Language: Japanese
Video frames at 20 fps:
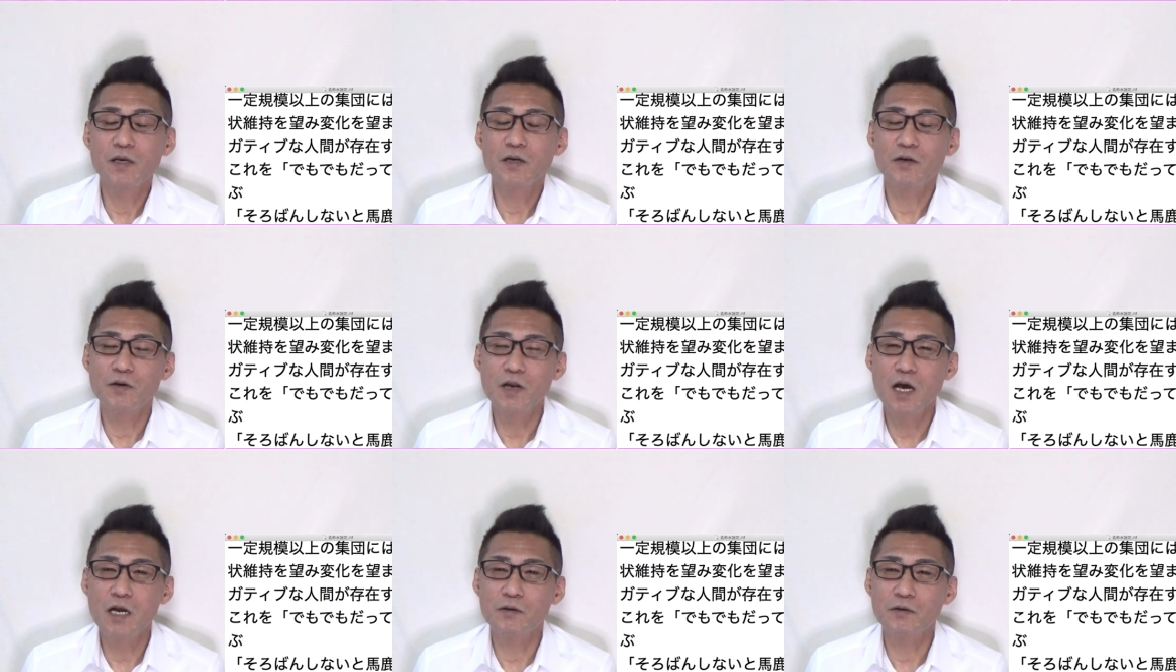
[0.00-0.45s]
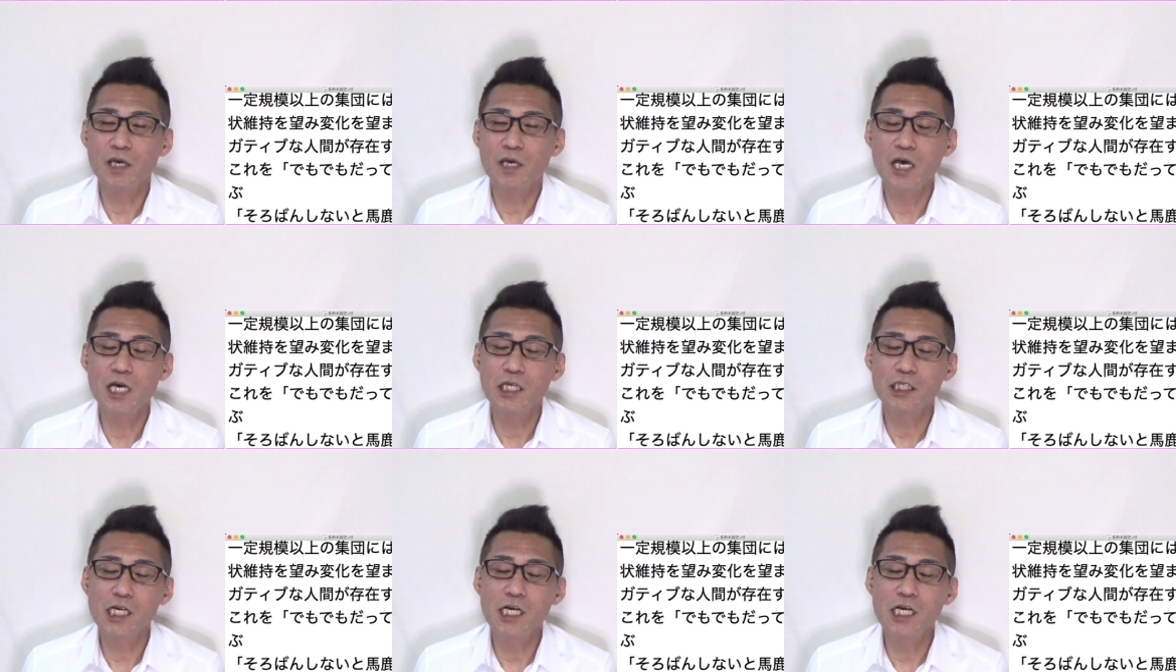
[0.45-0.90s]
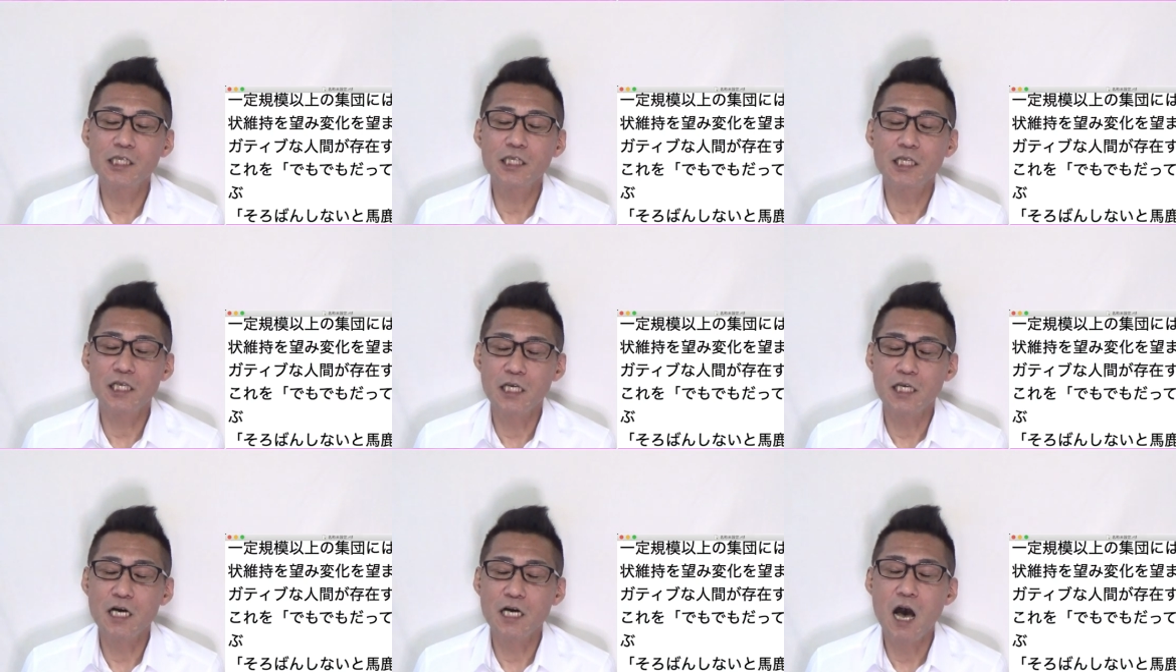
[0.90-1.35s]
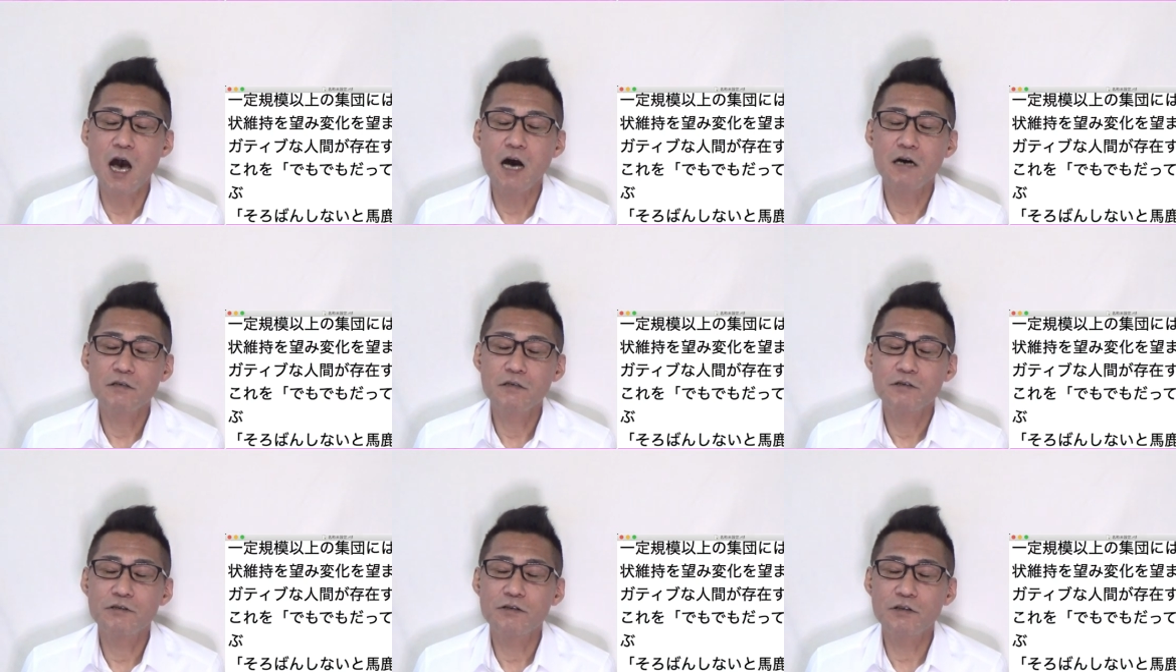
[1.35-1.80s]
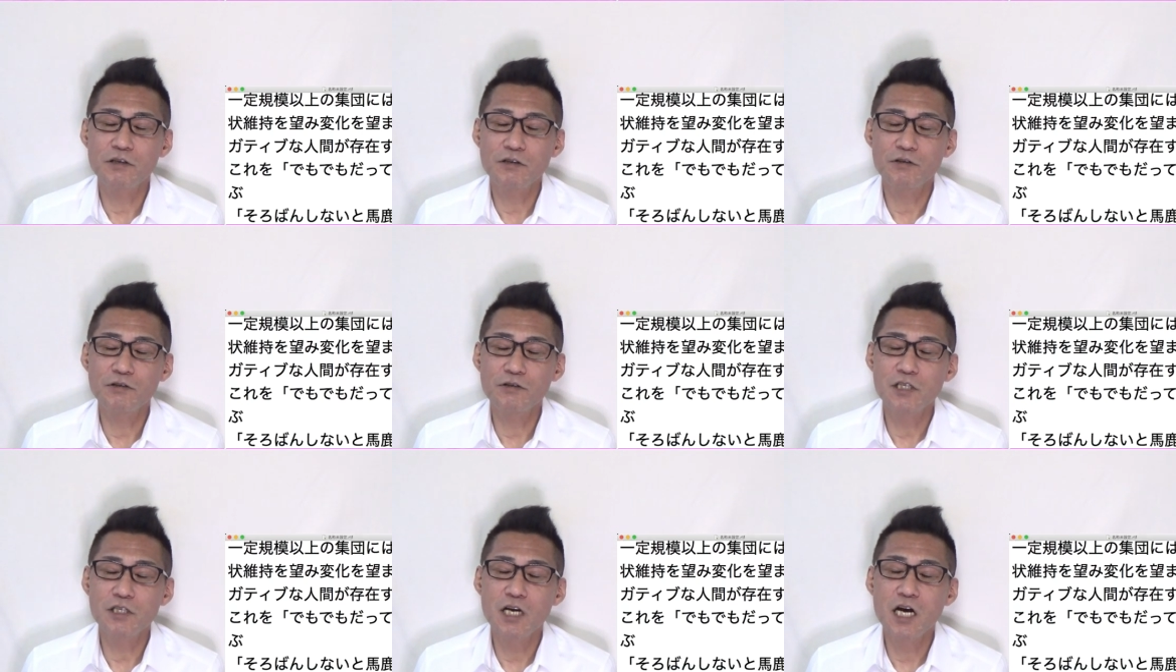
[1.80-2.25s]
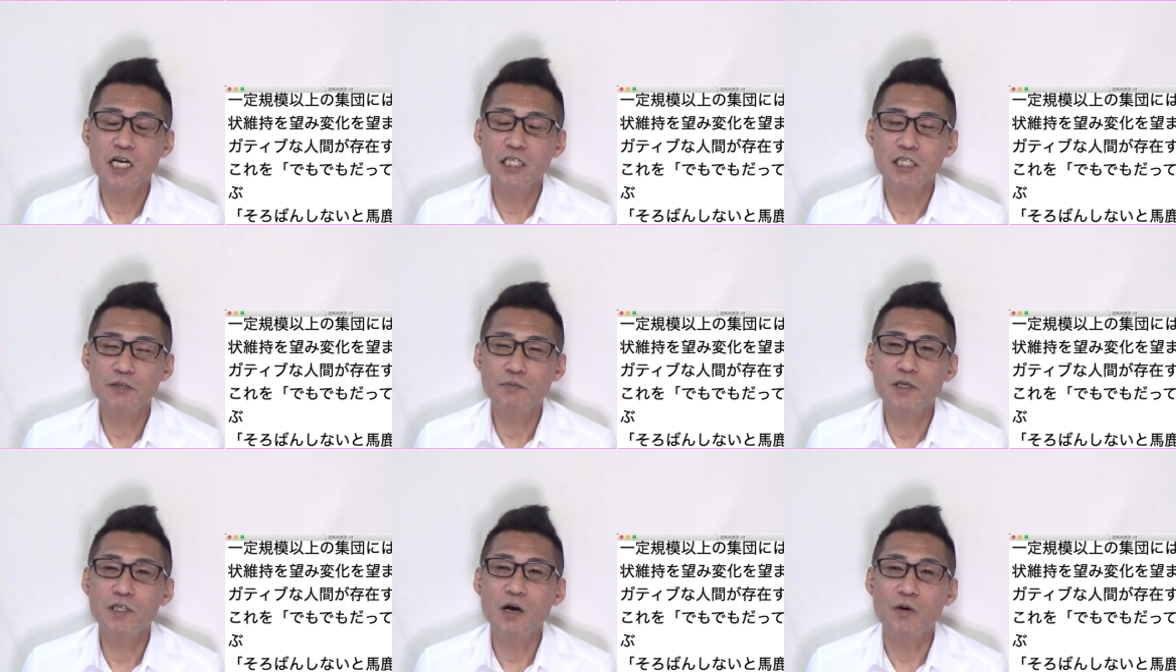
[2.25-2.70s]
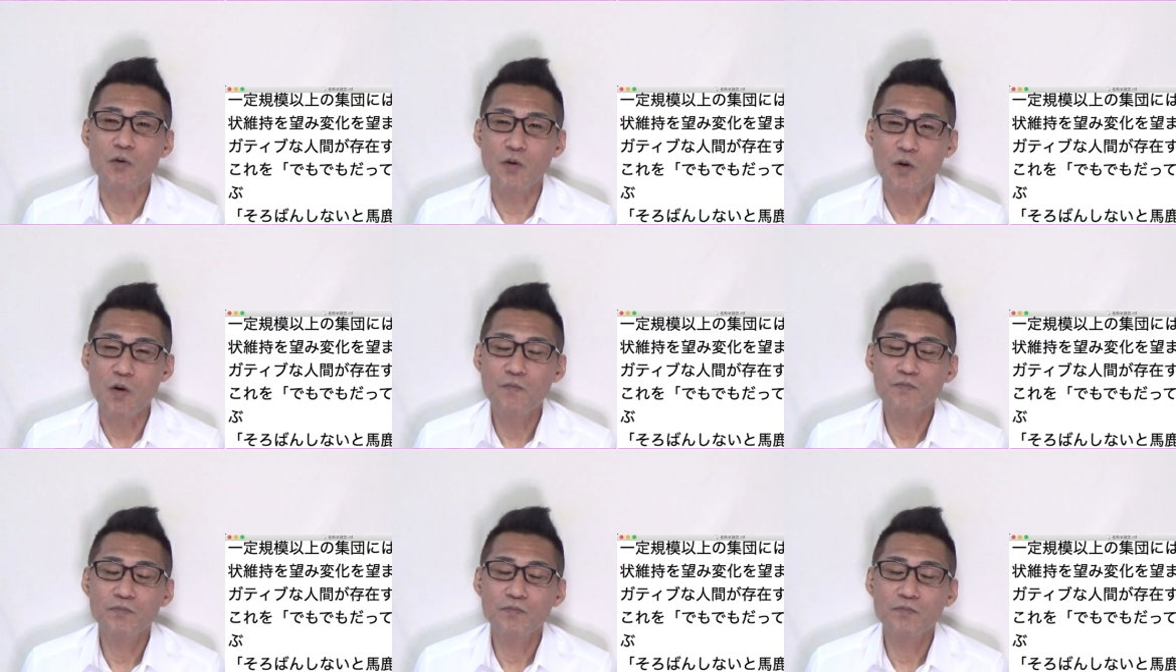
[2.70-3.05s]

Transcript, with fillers: これあの計算機が普及し始めた頃、